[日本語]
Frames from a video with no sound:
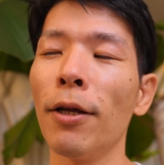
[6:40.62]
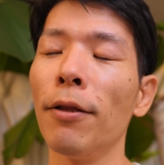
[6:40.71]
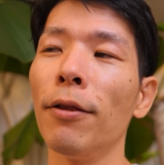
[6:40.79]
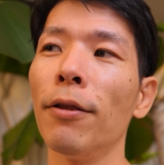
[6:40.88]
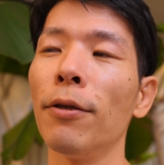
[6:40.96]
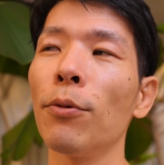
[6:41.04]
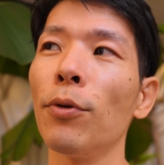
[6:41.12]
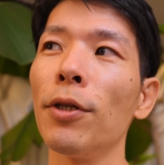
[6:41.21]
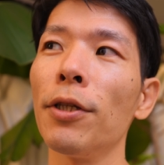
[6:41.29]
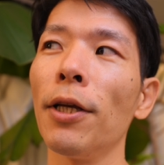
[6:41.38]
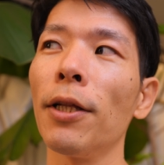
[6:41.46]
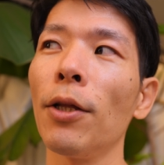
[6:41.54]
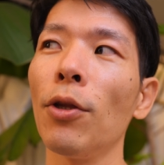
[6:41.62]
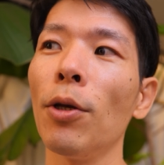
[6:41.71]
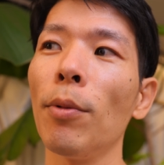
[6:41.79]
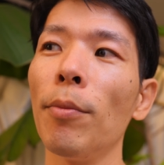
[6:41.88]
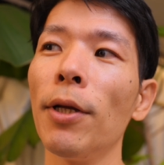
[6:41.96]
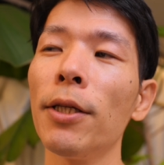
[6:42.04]
うん、そうですね。例
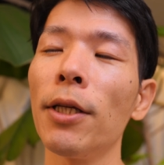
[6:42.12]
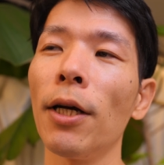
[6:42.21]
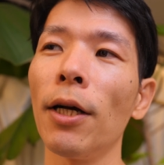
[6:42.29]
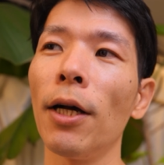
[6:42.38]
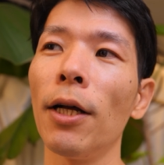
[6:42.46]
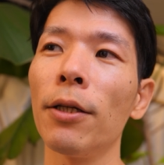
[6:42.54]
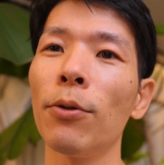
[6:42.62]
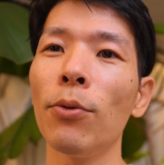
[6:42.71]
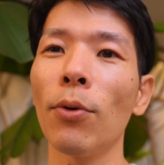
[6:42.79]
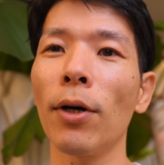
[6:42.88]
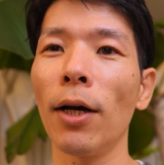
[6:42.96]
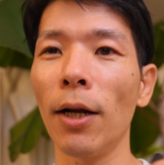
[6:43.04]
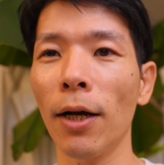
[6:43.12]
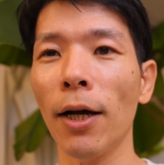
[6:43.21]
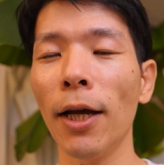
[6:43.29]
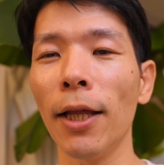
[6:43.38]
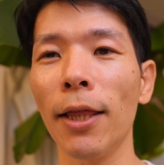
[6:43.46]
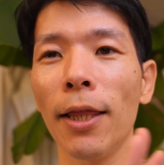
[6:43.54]
えば皆さんが外から
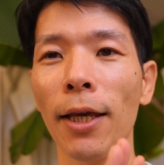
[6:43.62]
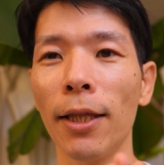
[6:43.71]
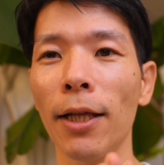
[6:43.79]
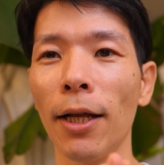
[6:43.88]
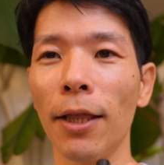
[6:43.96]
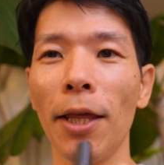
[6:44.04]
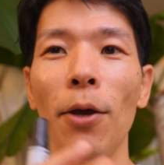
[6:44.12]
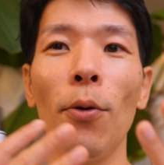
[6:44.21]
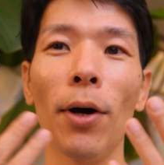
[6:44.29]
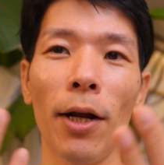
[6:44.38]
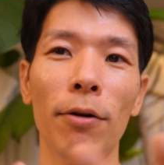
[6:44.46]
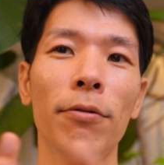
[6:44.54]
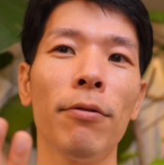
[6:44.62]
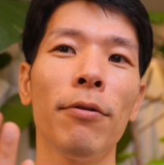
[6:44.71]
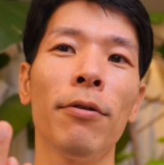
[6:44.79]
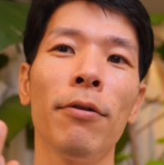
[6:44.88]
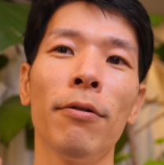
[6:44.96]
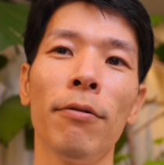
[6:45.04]
帰ってきたら手を洗う。
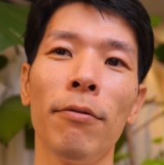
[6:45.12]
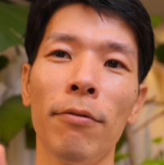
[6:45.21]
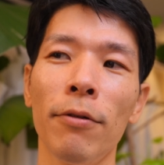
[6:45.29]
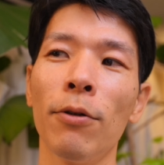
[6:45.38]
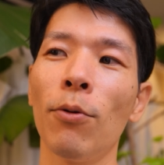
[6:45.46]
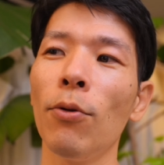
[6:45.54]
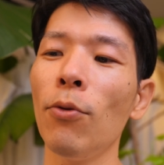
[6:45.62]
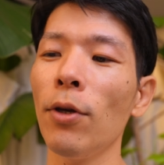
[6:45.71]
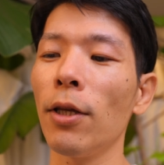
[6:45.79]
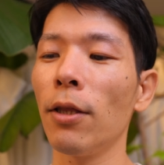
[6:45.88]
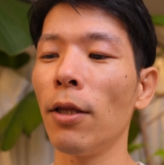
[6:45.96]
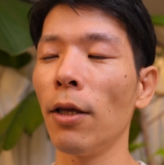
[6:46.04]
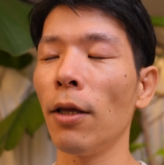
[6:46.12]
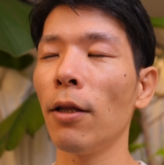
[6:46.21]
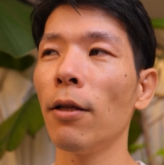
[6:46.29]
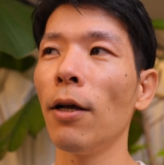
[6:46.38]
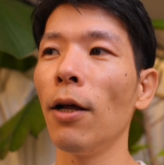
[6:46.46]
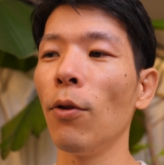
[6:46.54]
この時って、
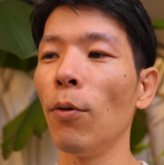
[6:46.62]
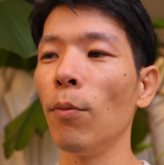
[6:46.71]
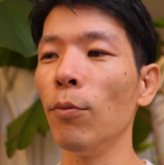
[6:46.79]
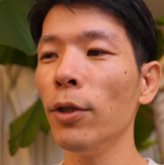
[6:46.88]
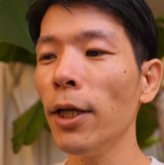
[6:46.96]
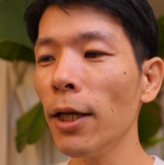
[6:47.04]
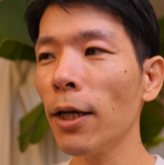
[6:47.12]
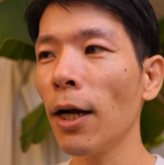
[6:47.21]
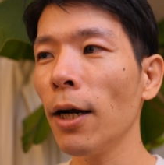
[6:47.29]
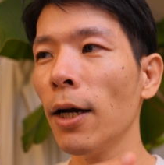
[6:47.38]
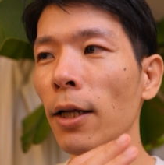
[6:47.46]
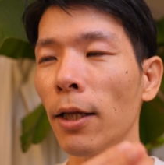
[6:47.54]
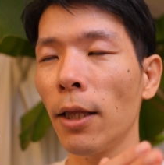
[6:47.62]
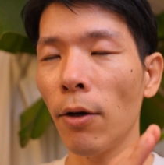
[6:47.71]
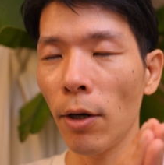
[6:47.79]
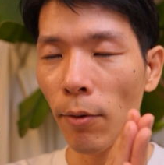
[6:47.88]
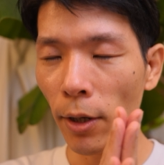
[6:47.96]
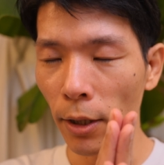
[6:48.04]
あの、無理やり考えて手
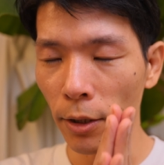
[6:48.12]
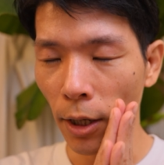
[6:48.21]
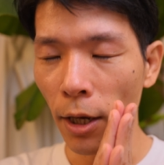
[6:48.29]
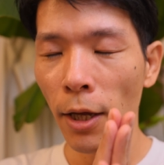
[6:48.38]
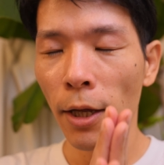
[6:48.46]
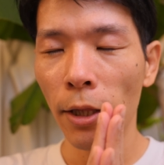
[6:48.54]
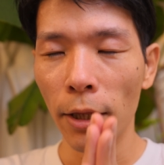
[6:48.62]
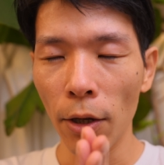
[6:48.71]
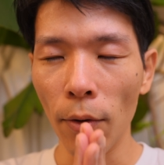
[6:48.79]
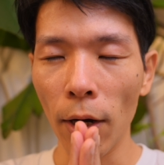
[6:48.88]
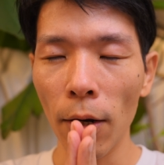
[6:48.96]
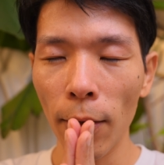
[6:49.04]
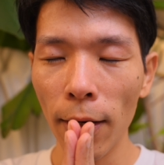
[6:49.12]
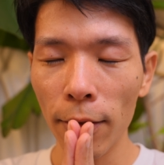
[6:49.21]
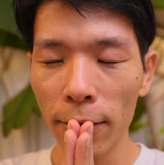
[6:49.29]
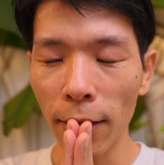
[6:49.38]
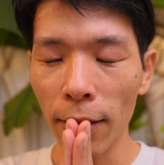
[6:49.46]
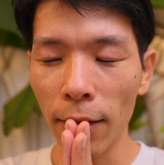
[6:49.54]
を洗わなくちゃ。手を洗わな
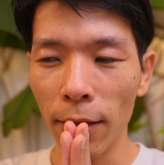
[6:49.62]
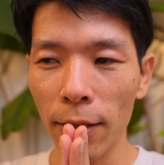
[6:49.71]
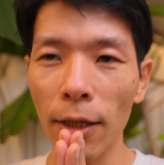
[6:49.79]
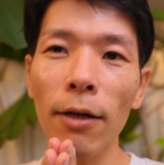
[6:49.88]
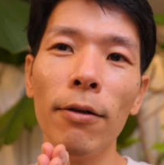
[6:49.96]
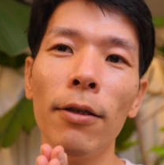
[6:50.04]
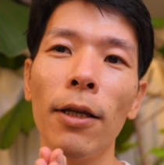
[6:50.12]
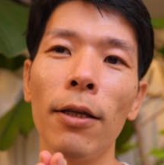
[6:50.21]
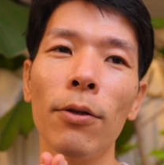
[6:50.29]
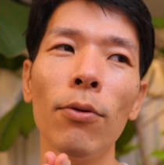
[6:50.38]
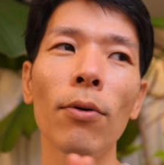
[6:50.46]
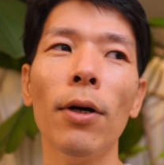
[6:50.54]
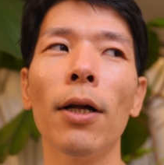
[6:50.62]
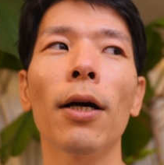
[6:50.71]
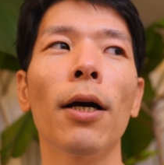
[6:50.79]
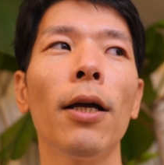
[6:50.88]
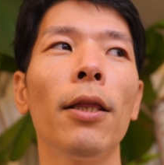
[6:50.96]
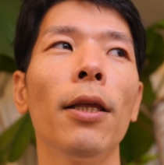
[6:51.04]
くちゃ。じゃなくて、外か
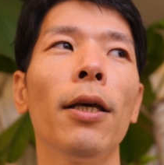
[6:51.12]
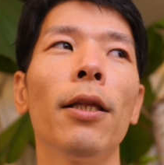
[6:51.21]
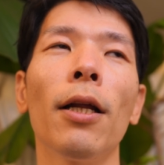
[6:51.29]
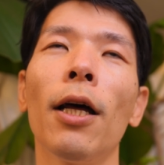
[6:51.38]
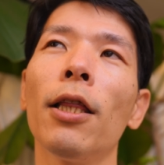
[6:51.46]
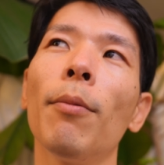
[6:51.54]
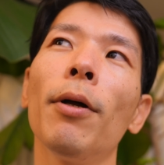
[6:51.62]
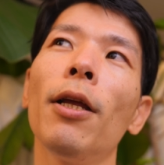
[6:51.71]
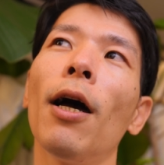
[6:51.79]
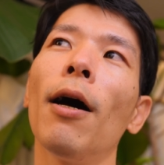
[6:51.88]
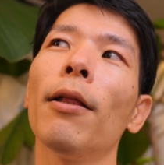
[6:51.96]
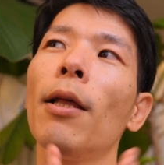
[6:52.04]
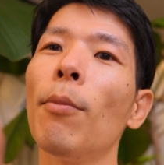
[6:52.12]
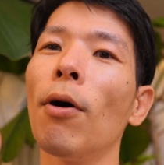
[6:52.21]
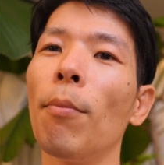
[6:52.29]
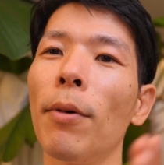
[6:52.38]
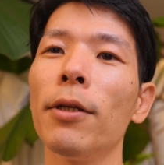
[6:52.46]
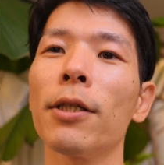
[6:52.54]
ら帰ってきたら頭に、頭
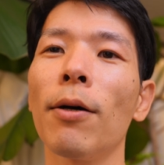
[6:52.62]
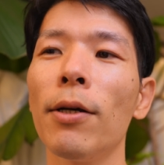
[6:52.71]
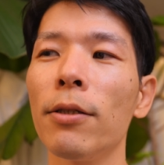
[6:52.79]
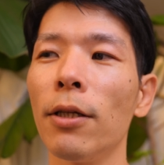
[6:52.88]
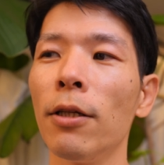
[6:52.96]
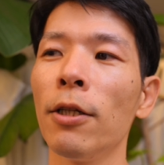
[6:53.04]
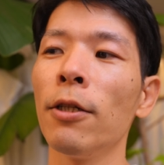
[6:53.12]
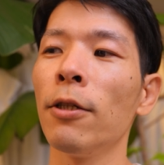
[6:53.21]
をあんまり使わずに、こ